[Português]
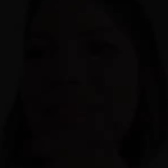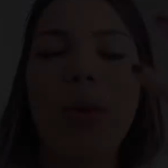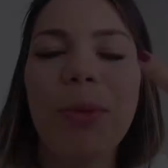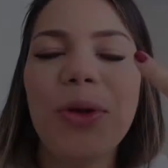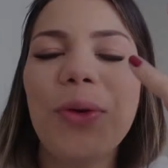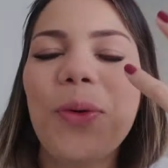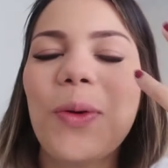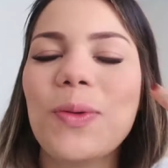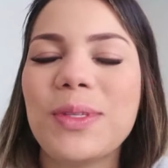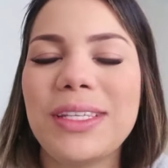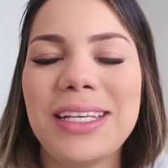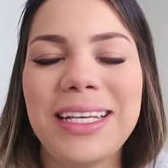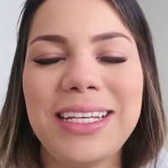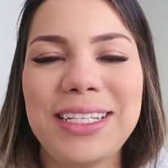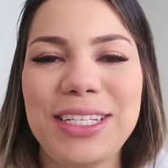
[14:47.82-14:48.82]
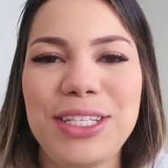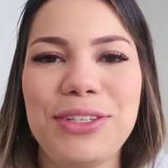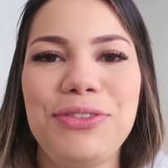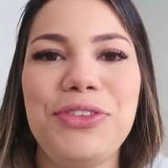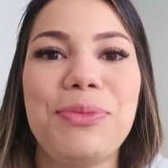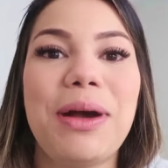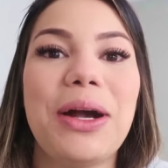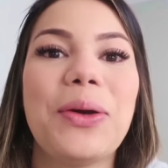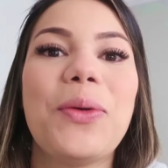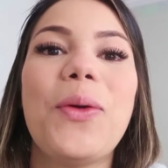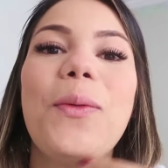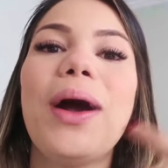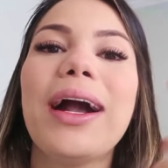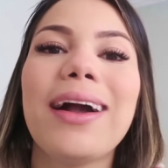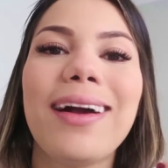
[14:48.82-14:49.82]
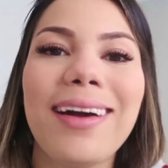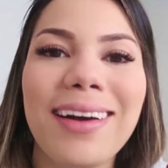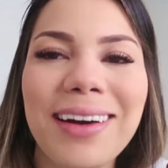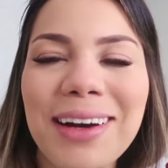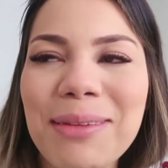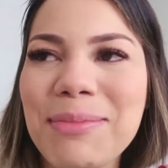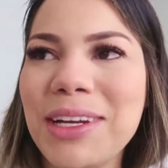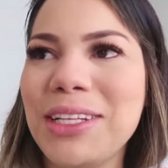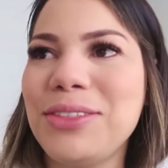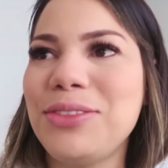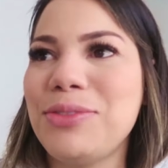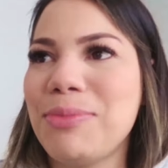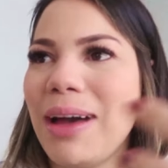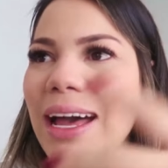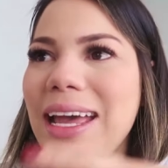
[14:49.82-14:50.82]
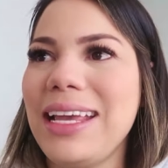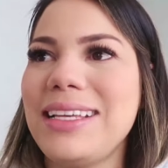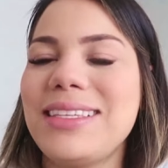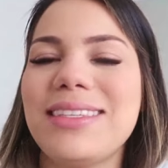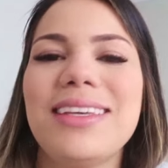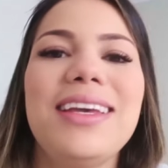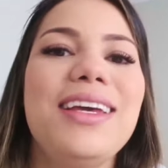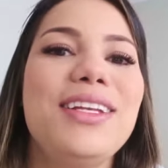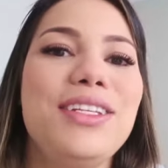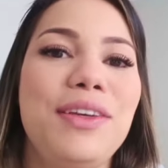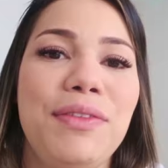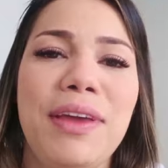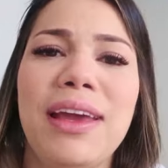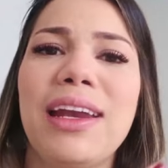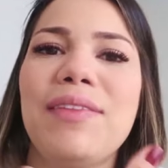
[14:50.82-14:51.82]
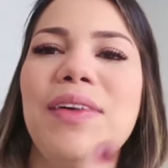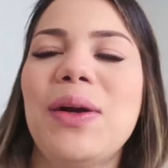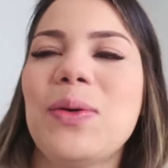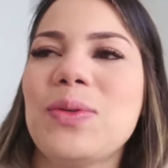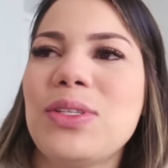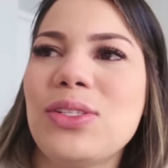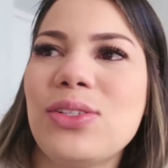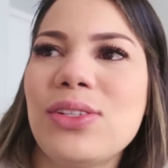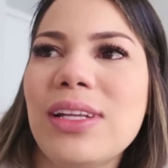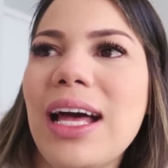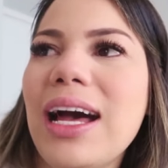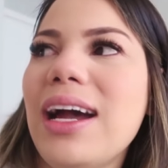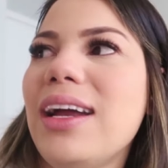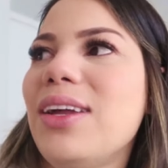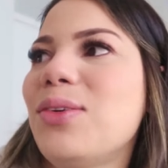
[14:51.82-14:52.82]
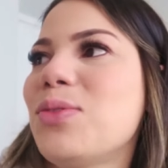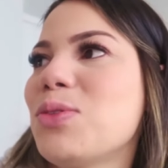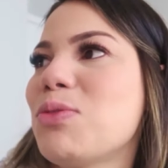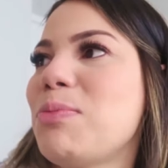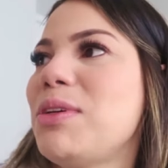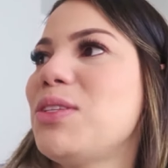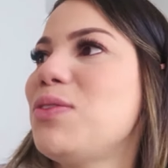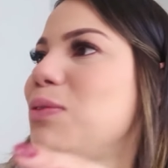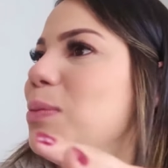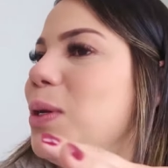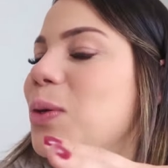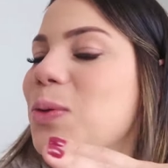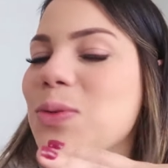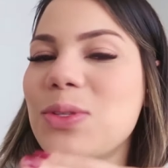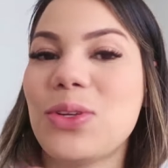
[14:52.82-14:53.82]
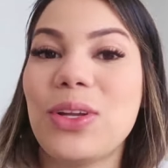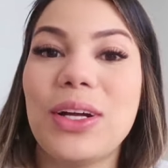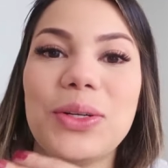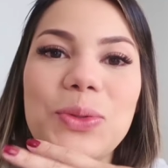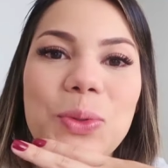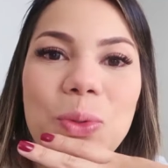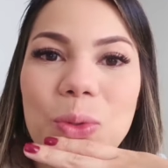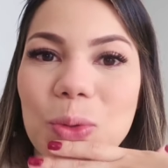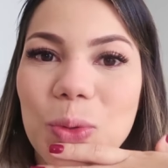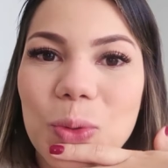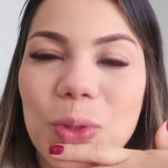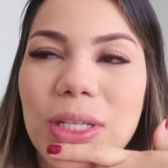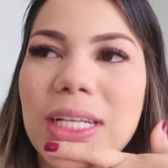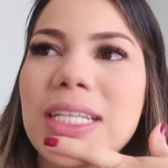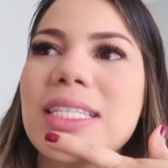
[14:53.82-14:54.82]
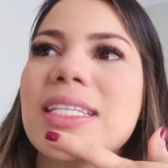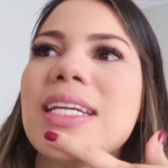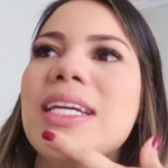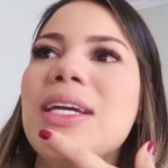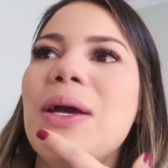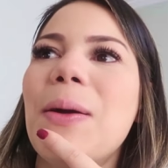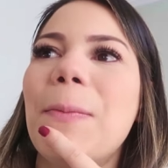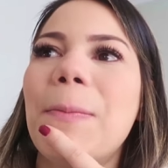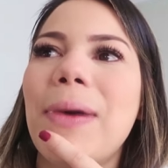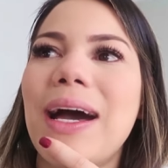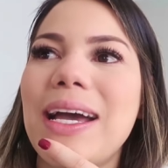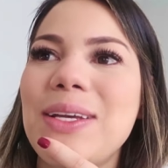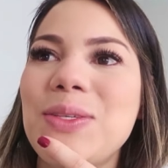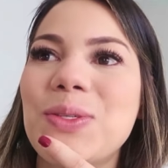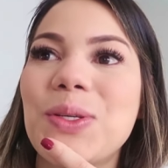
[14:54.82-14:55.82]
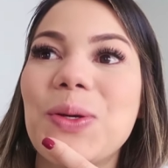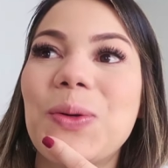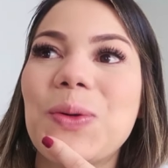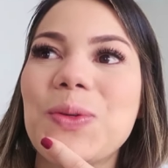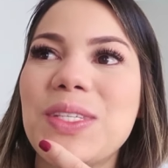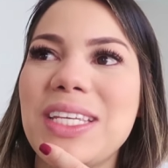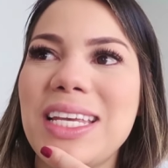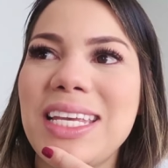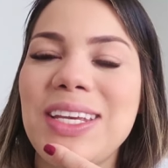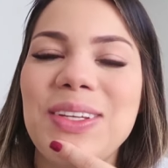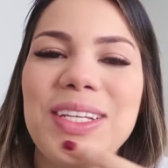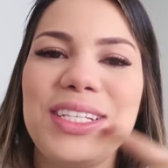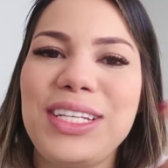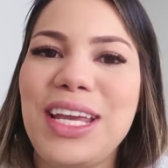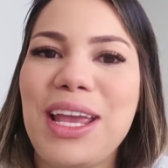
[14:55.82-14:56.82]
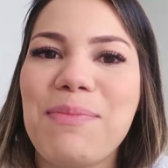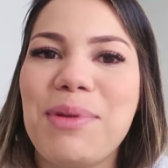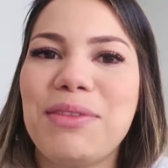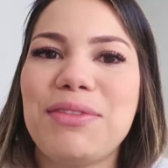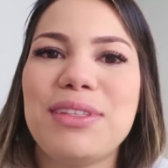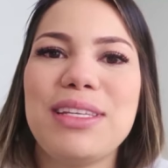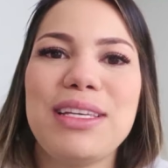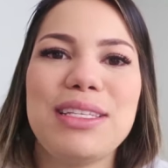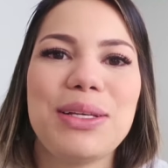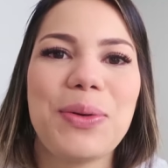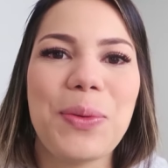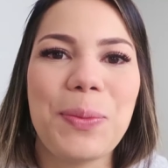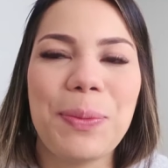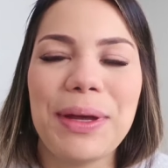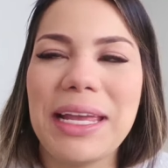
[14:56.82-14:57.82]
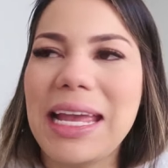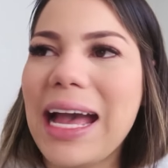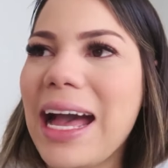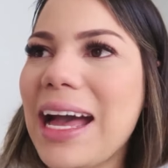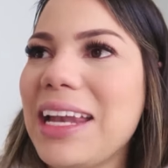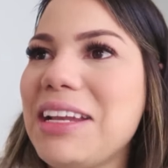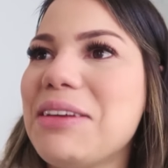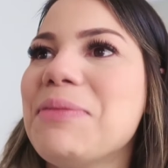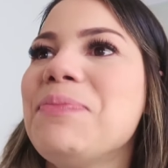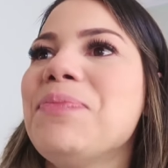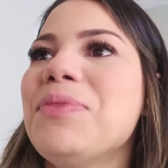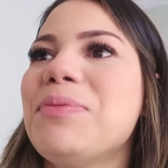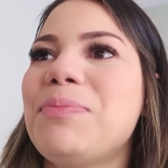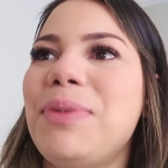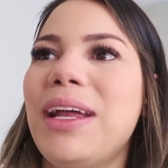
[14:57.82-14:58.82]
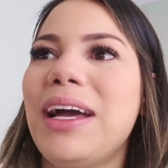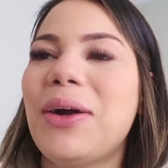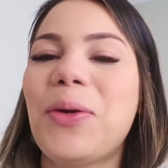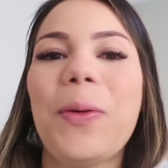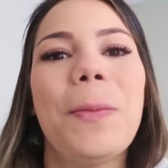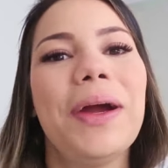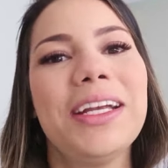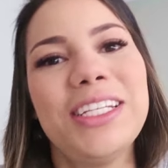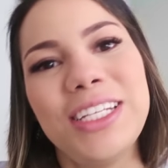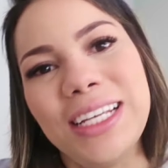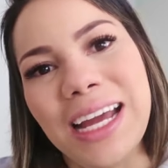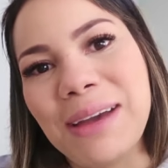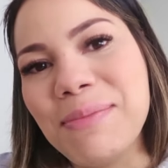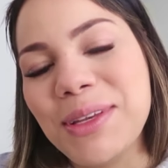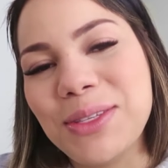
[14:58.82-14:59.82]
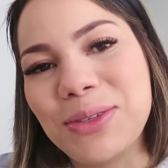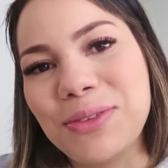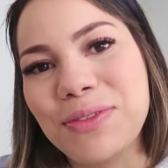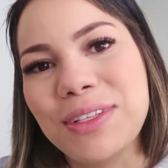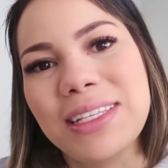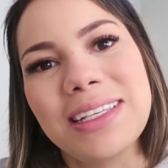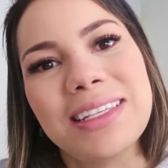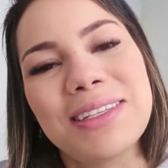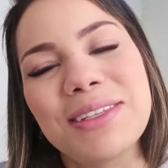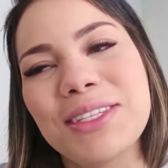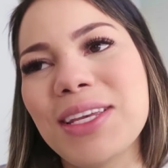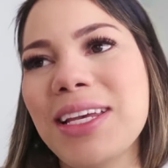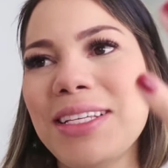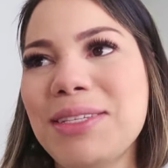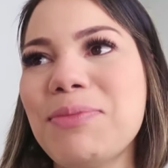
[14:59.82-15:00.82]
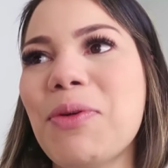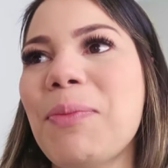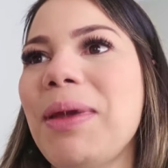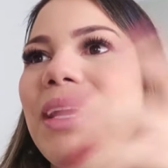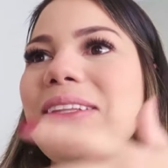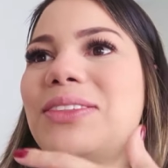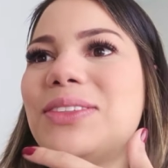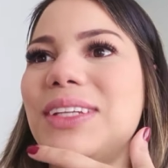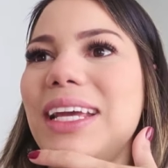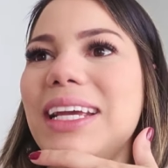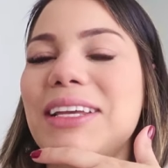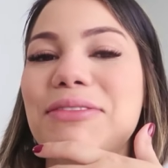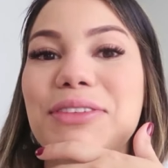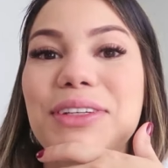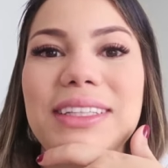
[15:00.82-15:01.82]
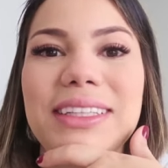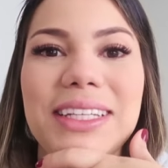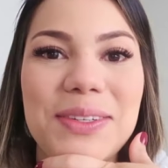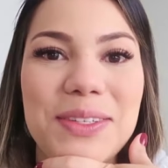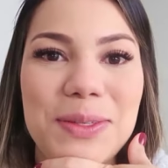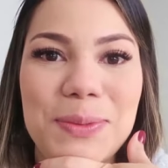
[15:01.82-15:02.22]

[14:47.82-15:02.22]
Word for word: Como eu não consegui, gente, filmar com a câmera e tudo mais, tive que gravar com o celular, alguns momentos filmei com o celular do Lucas, mas o que eu consegui eu deixei aí pra vocês acompanharem, pra compartilhar mesmo com vocês esse, esse momento, né, que foi tão